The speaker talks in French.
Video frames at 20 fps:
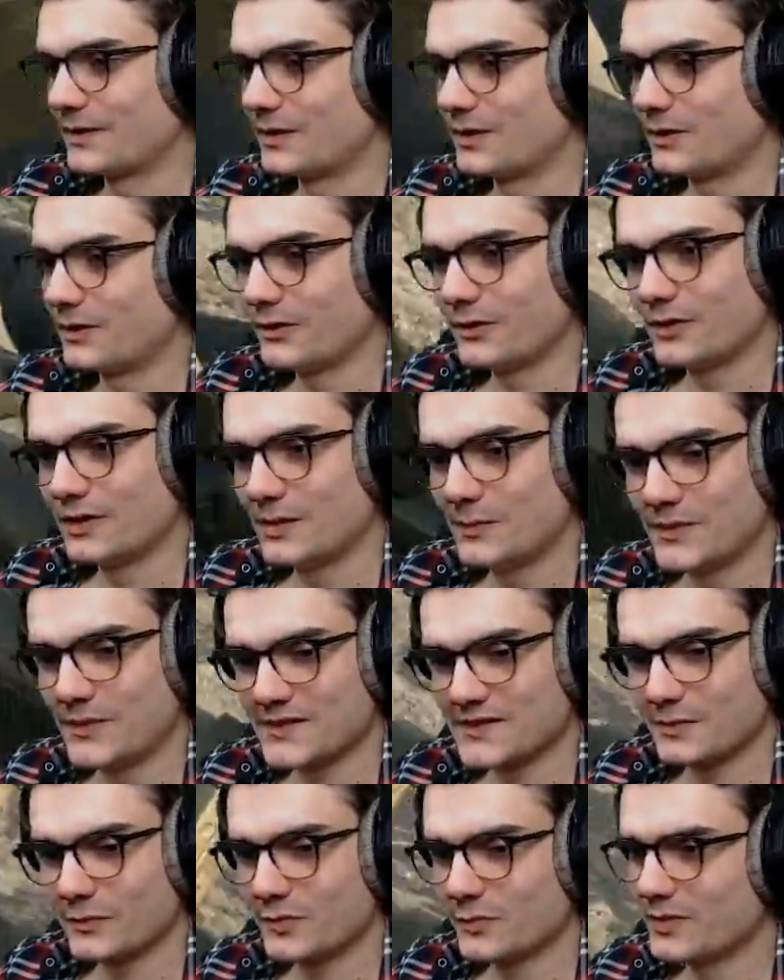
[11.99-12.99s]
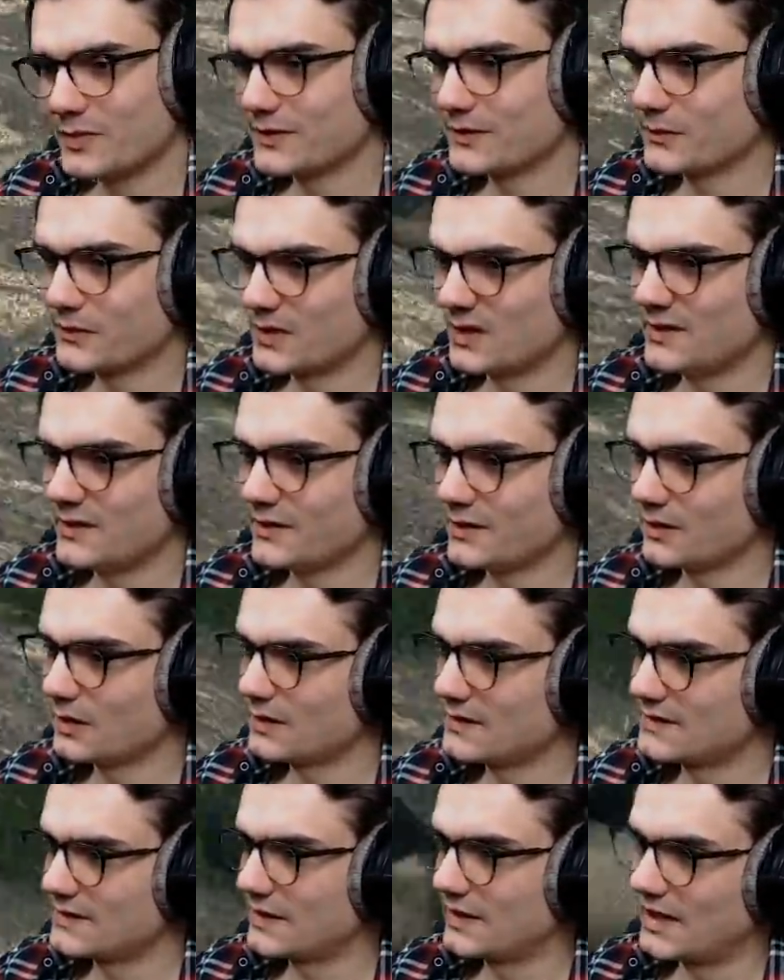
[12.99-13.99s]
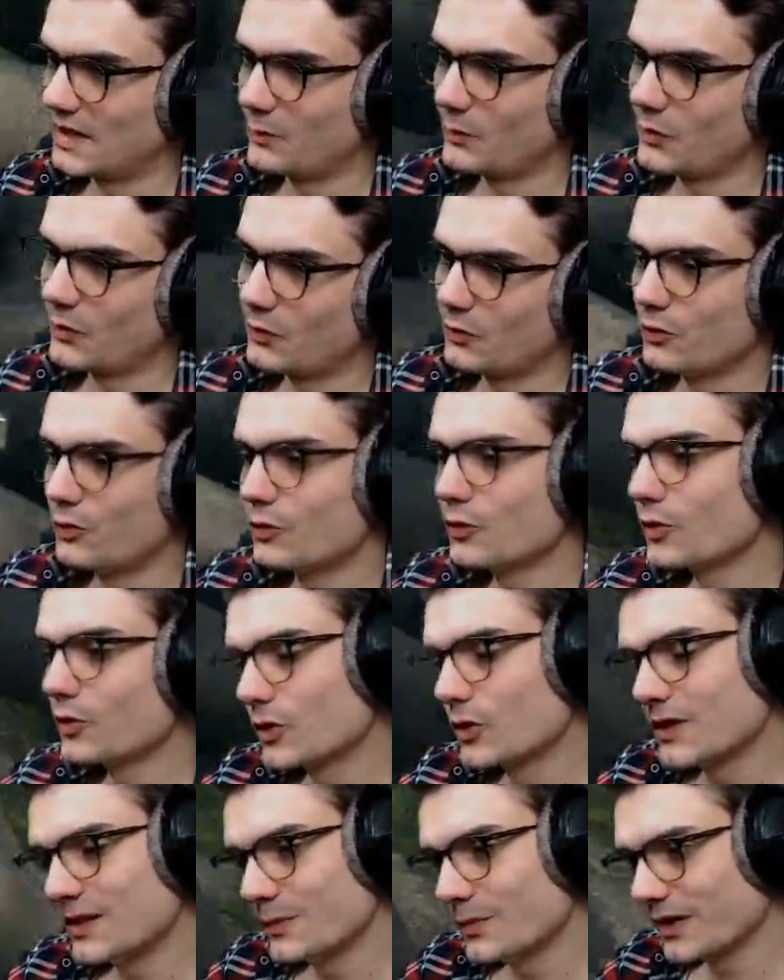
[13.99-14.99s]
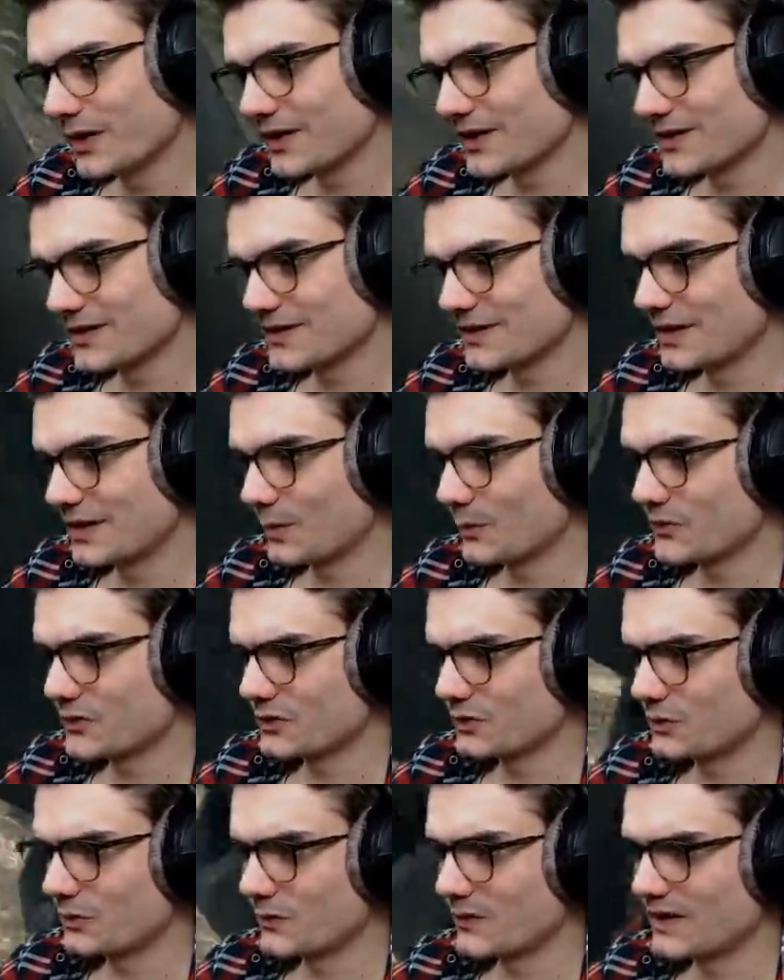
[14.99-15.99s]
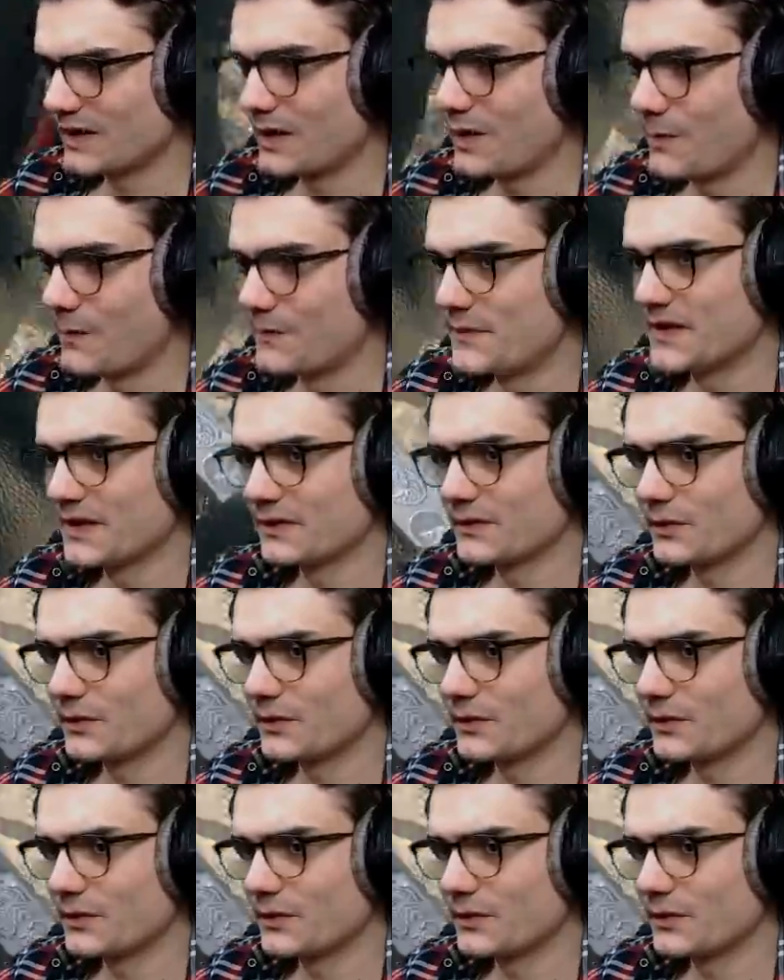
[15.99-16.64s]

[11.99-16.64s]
Alors les pires armes de Battlefield 1 c'est clairement le colibri, c'est l'arme secondaire bien